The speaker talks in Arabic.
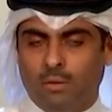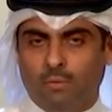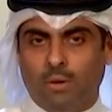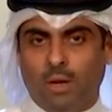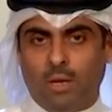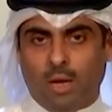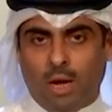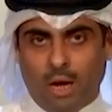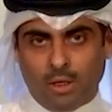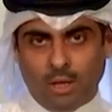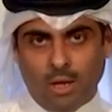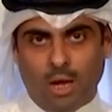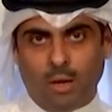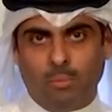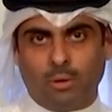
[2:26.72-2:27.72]
فلهذا
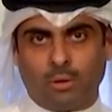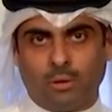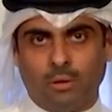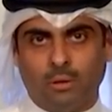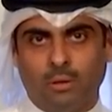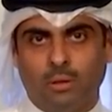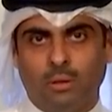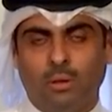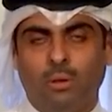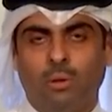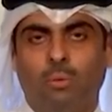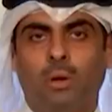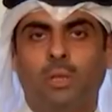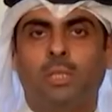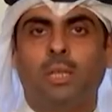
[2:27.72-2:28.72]
الامر
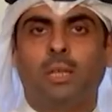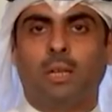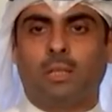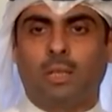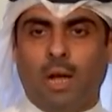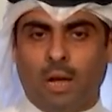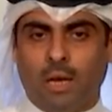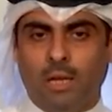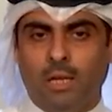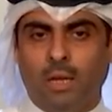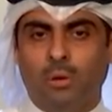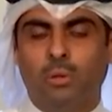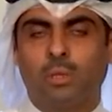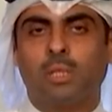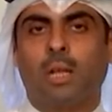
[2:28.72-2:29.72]
وزير
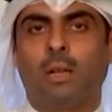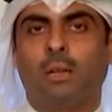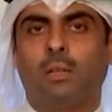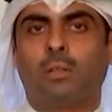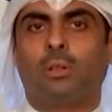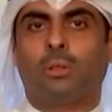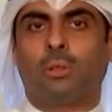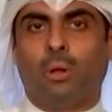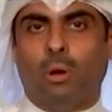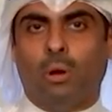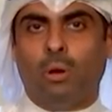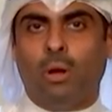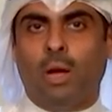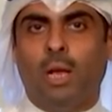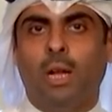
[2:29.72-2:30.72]
الداخليه يسلط
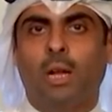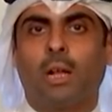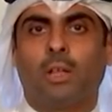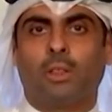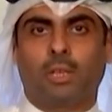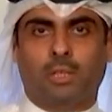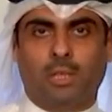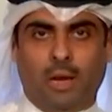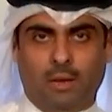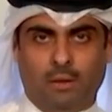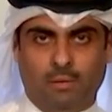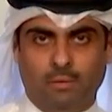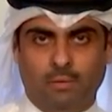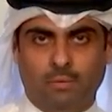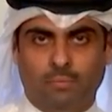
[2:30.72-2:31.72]
الضوء على القضيتين
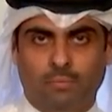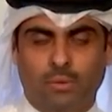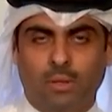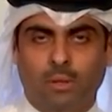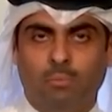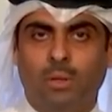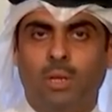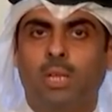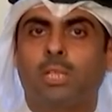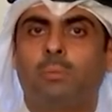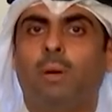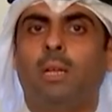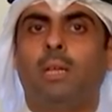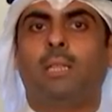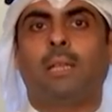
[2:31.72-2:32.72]

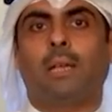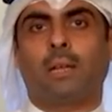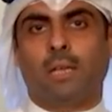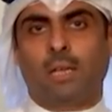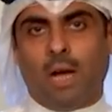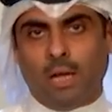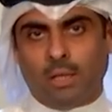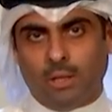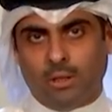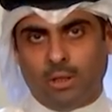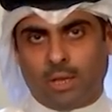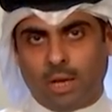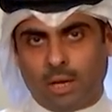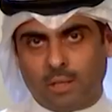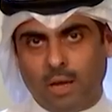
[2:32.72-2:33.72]
بالنسبه للترقيات اللي
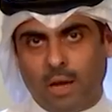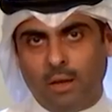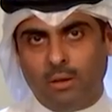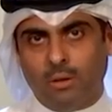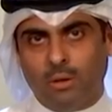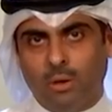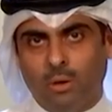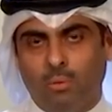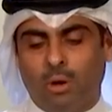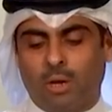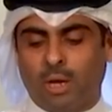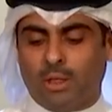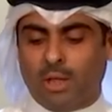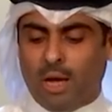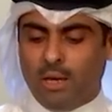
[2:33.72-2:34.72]
ذكرتها
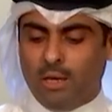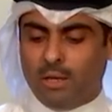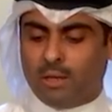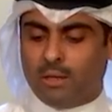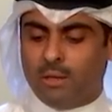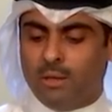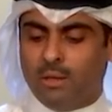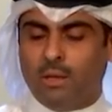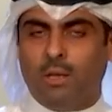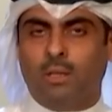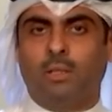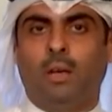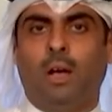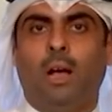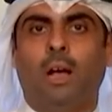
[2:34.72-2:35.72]
وكذلك
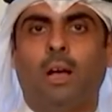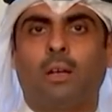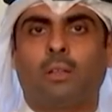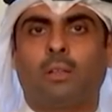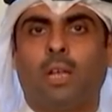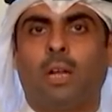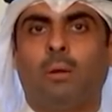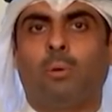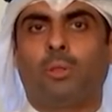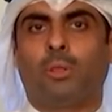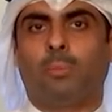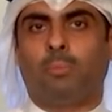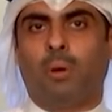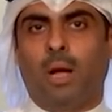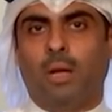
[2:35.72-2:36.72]
التحاق طلب
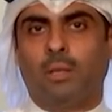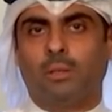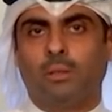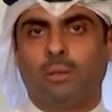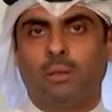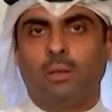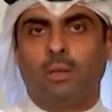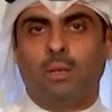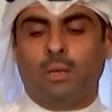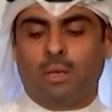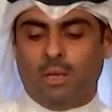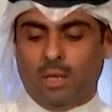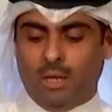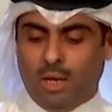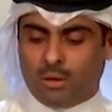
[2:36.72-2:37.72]
الضباط
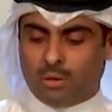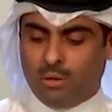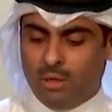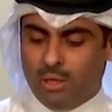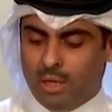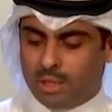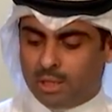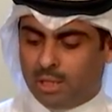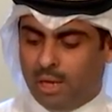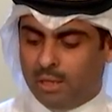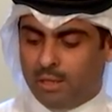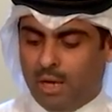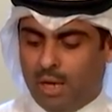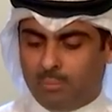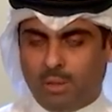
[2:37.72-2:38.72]
الى كليه
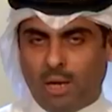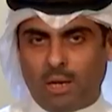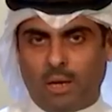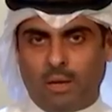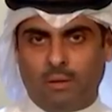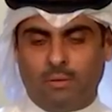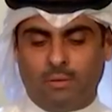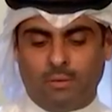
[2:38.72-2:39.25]
سعد العبد الله